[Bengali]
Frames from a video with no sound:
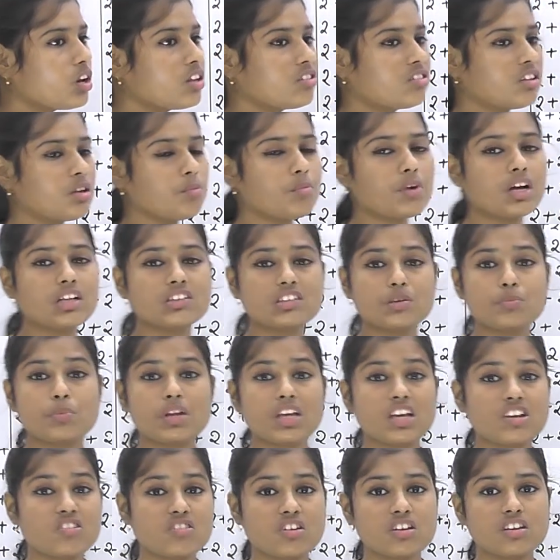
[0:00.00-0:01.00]
বলেছি
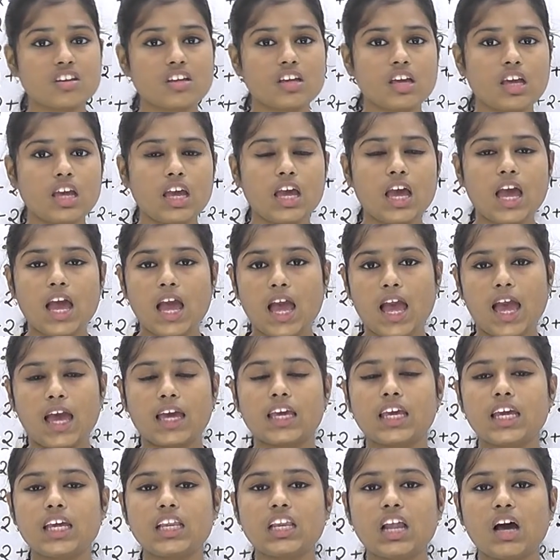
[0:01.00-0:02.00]
মাল্টিপ্লিকেশন কি
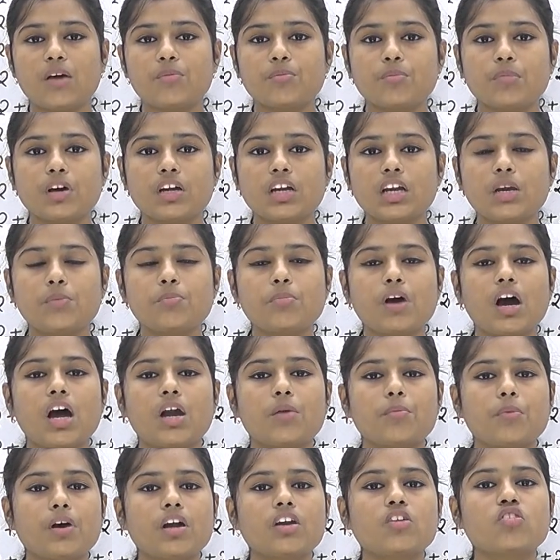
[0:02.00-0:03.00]
একই নাম্বারের
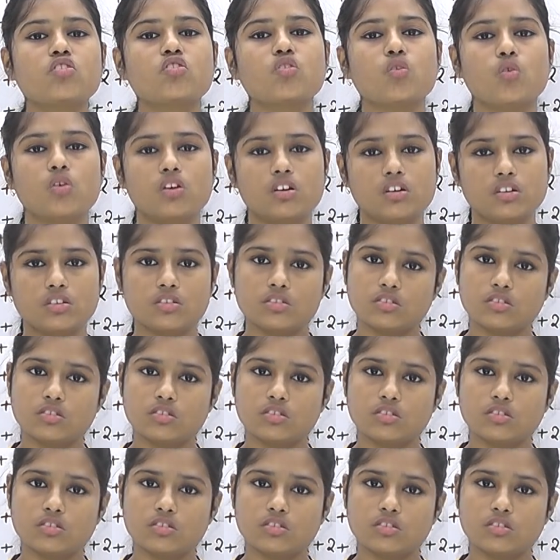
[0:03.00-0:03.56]
বারবার যোগ